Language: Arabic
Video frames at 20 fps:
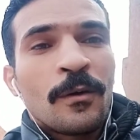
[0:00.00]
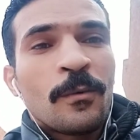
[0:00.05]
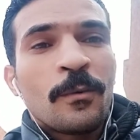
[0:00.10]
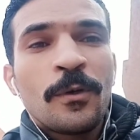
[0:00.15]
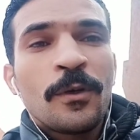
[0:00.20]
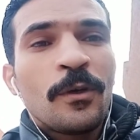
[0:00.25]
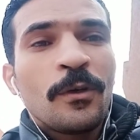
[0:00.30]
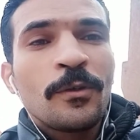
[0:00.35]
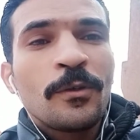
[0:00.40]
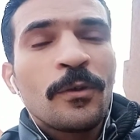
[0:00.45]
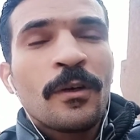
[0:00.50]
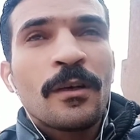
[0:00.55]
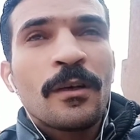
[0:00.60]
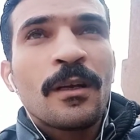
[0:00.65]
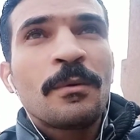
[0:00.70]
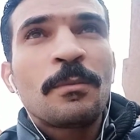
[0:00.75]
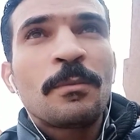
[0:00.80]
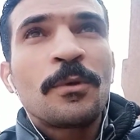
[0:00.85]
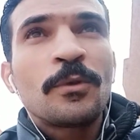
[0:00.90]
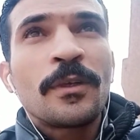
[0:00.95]
ويقعدوا
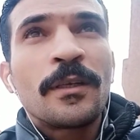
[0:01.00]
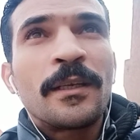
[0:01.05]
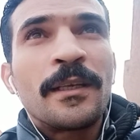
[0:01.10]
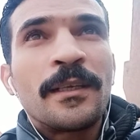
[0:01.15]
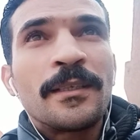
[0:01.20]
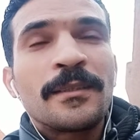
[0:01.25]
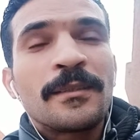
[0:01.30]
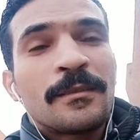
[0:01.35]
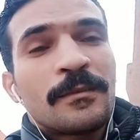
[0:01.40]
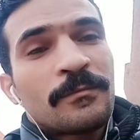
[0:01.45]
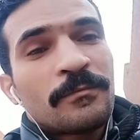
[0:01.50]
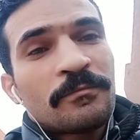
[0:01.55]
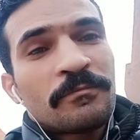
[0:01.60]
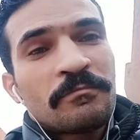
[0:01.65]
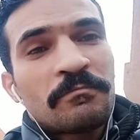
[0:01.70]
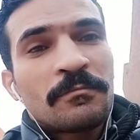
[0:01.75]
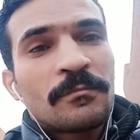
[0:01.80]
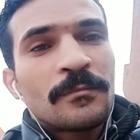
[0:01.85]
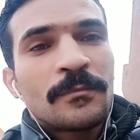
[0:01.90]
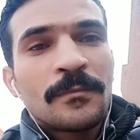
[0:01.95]
يخربوا بيوت الناس
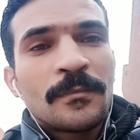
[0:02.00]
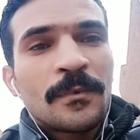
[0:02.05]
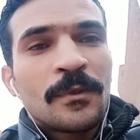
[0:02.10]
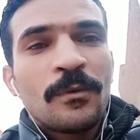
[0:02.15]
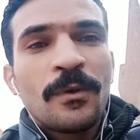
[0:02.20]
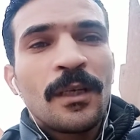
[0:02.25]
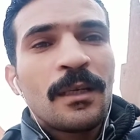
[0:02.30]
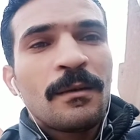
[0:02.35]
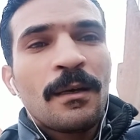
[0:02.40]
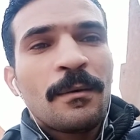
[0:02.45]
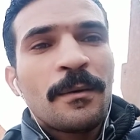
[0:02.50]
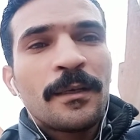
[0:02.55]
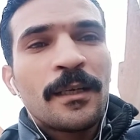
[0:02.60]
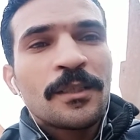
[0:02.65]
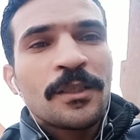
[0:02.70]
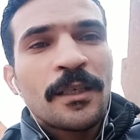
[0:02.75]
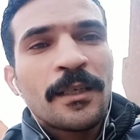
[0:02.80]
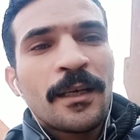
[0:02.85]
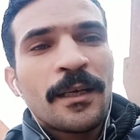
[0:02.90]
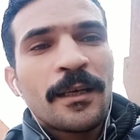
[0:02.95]
واحنا ما
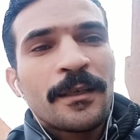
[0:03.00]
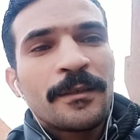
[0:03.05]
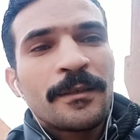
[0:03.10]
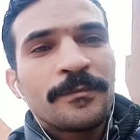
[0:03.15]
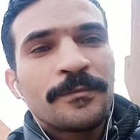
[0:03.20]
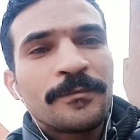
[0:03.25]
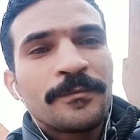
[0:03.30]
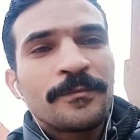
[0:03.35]
عملناش اي حاجه